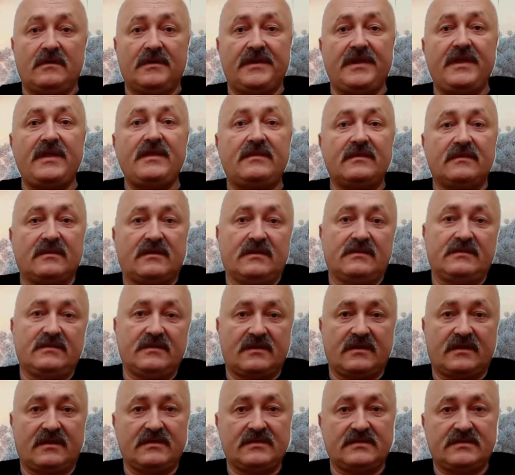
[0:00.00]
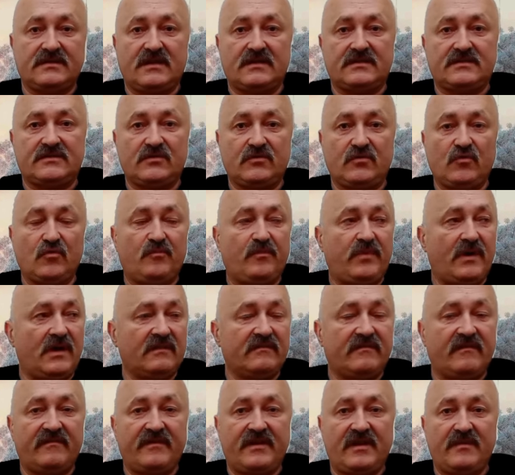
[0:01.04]
Рейтинг этой организации
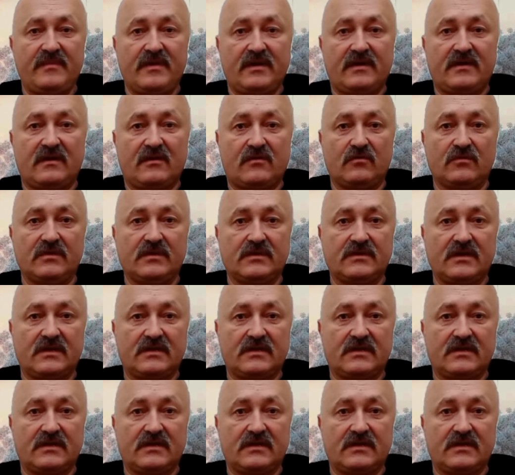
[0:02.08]
упал во время короны,